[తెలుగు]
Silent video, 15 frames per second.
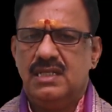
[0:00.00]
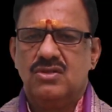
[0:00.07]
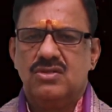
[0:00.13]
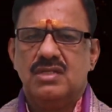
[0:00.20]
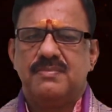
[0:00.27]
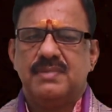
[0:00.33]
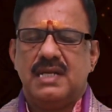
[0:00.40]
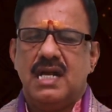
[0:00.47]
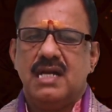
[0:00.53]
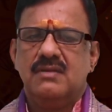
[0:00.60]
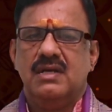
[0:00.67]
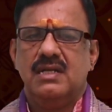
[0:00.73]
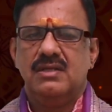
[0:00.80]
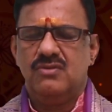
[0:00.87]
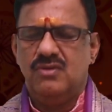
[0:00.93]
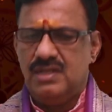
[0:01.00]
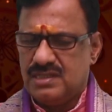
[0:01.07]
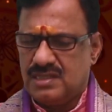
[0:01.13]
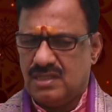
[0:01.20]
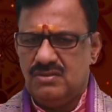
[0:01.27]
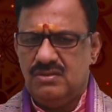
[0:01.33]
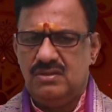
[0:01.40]
ఈరోజు ఆ ప్రయాణం
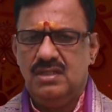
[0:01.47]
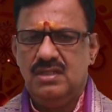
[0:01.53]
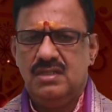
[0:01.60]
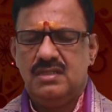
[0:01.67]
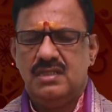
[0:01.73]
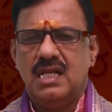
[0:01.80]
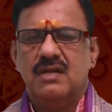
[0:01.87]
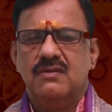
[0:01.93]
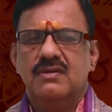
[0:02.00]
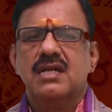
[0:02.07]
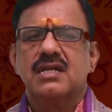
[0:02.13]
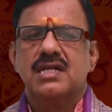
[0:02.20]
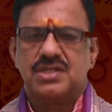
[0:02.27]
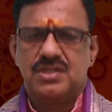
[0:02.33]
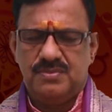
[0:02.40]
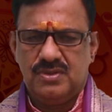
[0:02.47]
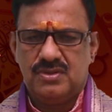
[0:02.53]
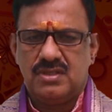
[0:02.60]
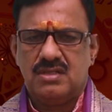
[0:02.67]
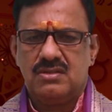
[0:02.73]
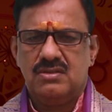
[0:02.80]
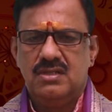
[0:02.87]
అనుకూలించదు దానివల్ల
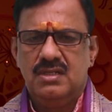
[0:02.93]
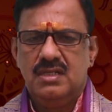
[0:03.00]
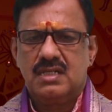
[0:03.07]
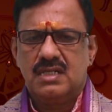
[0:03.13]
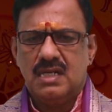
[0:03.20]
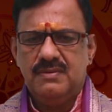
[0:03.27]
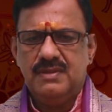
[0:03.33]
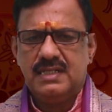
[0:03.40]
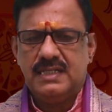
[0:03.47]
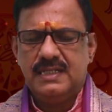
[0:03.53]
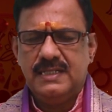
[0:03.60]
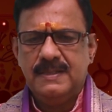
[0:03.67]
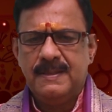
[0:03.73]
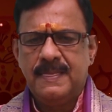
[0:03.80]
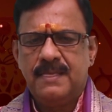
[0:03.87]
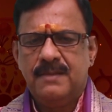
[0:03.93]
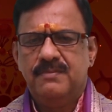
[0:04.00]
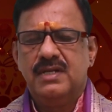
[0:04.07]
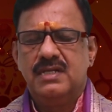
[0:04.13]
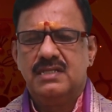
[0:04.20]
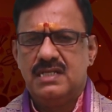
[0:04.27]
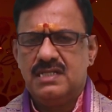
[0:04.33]
నష్టపోతారు కాబట్టి
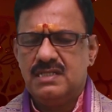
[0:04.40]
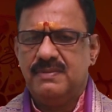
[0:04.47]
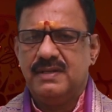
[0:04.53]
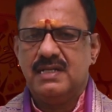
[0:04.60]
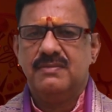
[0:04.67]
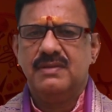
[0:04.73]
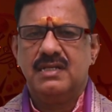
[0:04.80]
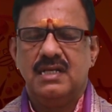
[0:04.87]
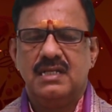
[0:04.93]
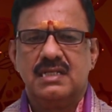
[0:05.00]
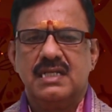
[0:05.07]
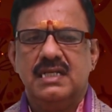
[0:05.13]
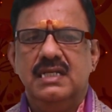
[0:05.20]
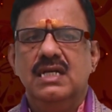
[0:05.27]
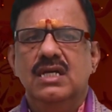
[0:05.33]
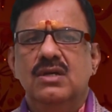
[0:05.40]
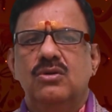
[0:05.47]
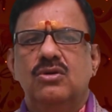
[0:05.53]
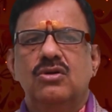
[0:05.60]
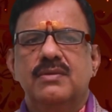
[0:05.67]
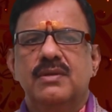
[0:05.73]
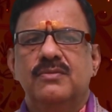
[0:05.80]
మీరు దీని నుంచి బయటపడడానికి
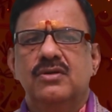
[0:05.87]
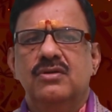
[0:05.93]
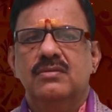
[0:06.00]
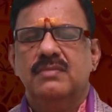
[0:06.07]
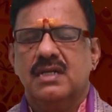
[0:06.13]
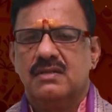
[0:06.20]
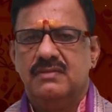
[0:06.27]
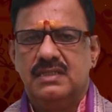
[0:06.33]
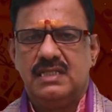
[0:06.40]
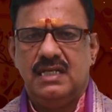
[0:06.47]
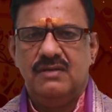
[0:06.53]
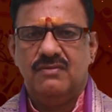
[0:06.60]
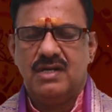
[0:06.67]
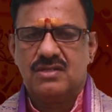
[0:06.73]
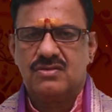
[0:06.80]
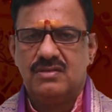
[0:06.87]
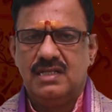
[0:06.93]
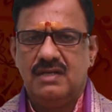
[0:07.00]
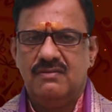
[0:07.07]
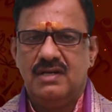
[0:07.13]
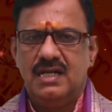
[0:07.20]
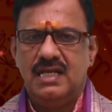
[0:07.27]
ఓం నమో భగవతే
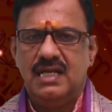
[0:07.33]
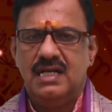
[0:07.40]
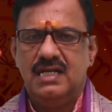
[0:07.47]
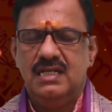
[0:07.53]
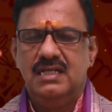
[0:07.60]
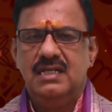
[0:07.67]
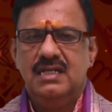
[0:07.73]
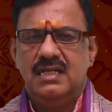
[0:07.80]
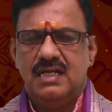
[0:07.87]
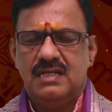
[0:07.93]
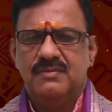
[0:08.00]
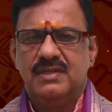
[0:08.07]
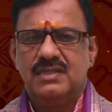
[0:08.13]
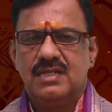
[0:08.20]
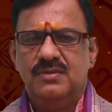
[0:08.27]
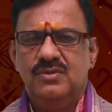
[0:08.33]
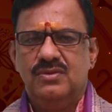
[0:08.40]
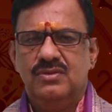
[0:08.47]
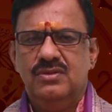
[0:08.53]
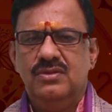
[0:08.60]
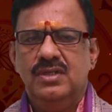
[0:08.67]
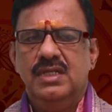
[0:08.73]
వాసుదేవాయ అనే మంత్రము
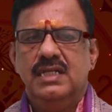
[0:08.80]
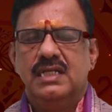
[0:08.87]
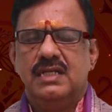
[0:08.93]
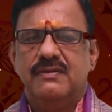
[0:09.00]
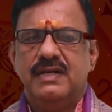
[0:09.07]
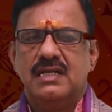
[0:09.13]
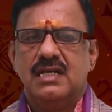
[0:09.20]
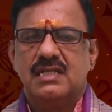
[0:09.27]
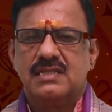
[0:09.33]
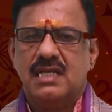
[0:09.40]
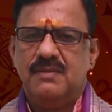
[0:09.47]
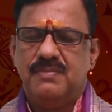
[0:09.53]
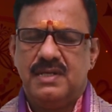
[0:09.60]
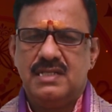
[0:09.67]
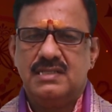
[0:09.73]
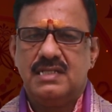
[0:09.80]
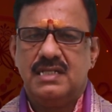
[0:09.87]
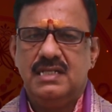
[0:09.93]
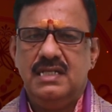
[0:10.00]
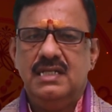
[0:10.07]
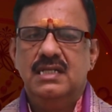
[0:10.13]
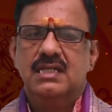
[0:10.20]
ఇరవై నాలుగు సార్లు
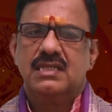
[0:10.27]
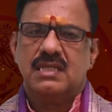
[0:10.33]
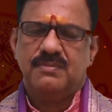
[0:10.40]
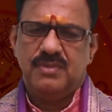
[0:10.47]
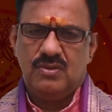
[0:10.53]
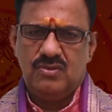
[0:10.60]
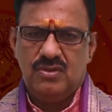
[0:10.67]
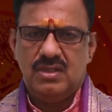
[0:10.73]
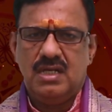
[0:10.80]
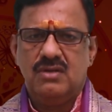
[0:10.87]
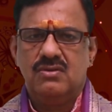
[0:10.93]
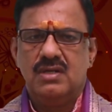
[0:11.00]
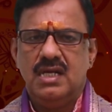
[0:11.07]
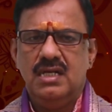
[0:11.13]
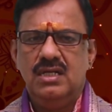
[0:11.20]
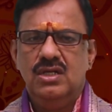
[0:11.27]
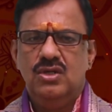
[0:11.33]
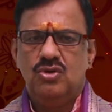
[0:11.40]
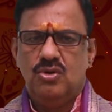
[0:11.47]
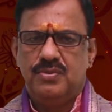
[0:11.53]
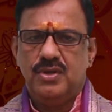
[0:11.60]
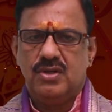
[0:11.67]
పఠించండి తప్పకుండా కూడా
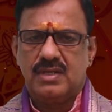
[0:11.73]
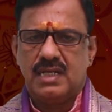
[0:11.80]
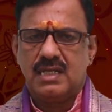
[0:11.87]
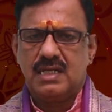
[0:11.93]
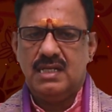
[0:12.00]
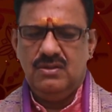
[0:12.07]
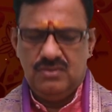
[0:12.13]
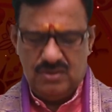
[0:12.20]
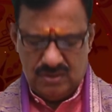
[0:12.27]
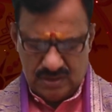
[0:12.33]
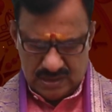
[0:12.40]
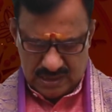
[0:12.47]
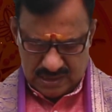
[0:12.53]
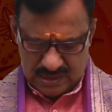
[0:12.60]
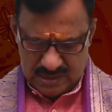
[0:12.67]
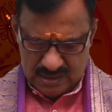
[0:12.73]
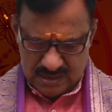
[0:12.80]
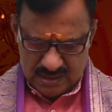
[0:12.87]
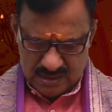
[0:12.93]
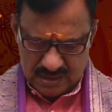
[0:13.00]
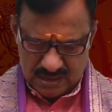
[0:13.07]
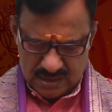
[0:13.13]
ఉపయోగకరంగా ఉంటుంది
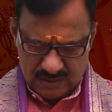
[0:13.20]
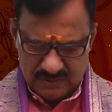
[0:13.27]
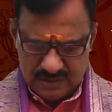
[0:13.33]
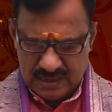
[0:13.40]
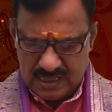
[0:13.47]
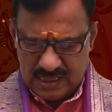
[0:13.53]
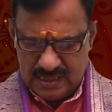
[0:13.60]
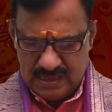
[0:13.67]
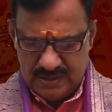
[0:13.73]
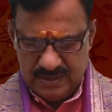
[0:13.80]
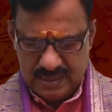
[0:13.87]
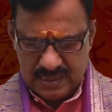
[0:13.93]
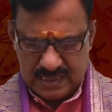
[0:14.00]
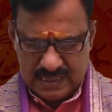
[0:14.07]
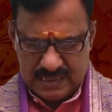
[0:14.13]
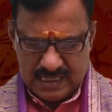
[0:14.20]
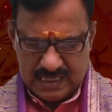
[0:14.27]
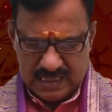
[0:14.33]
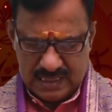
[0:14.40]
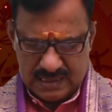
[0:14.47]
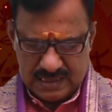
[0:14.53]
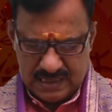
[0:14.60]
ఆ తర్వాత
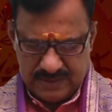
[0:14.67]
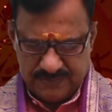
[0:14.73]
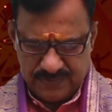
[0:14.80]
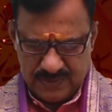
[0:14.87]
కన్యారాశి